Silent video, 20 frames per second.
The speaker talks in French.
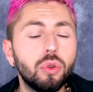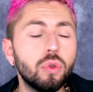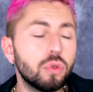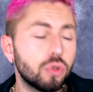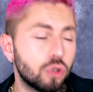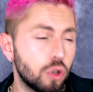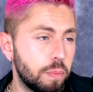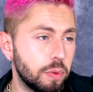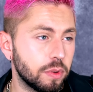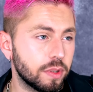Donc
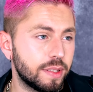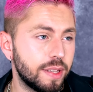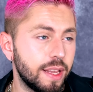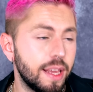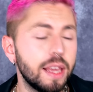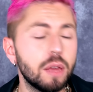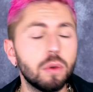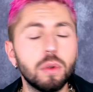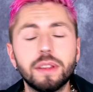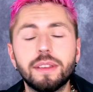je pensais,
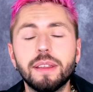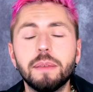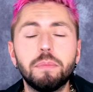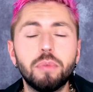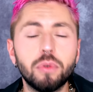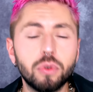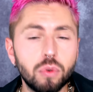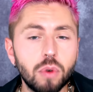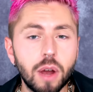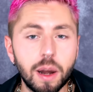et on était
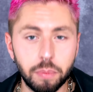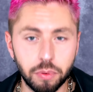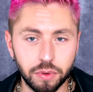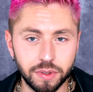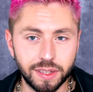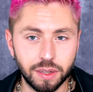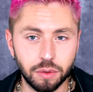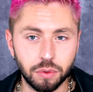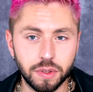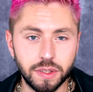beaucoup à le
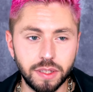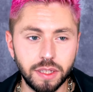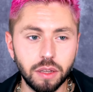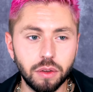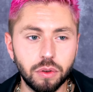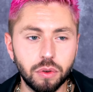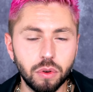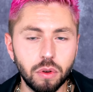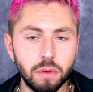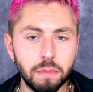penser aussi,
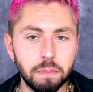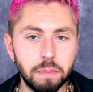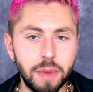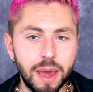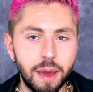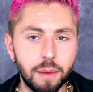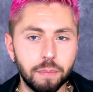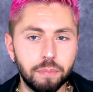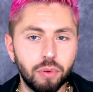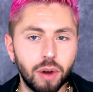que
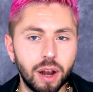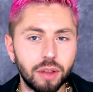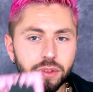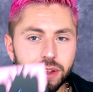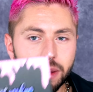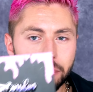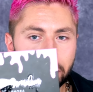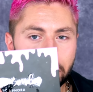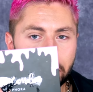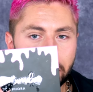ben, pour la
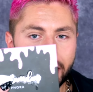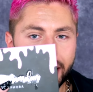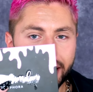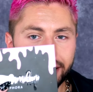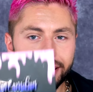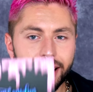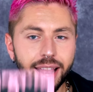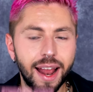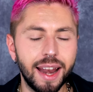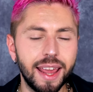deuxième
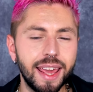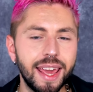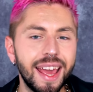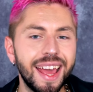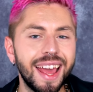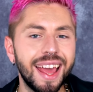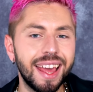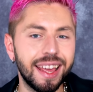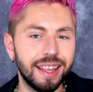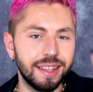palette, elle allait
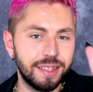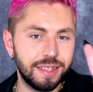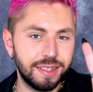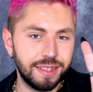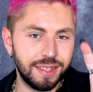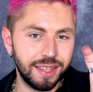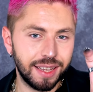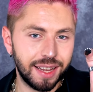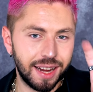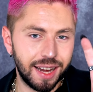
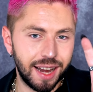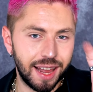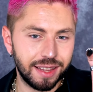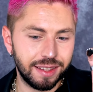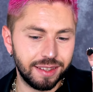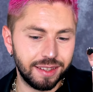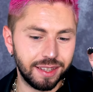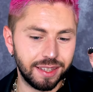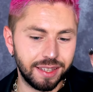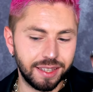
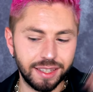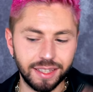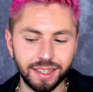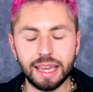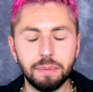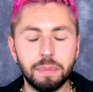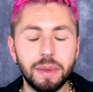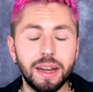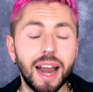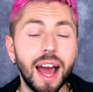s'éclater.
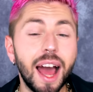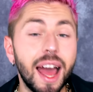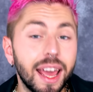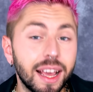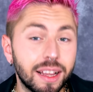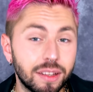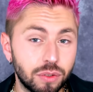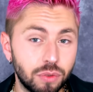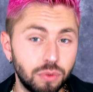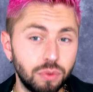Et eh bien là,
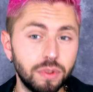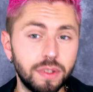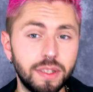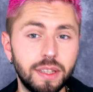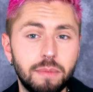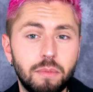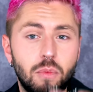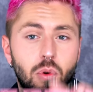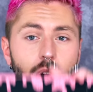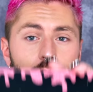
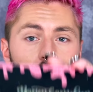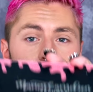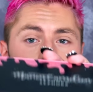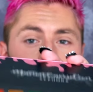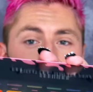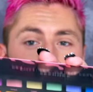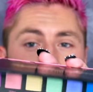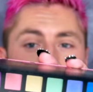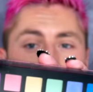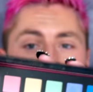excusez-moi,
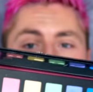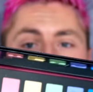j'ai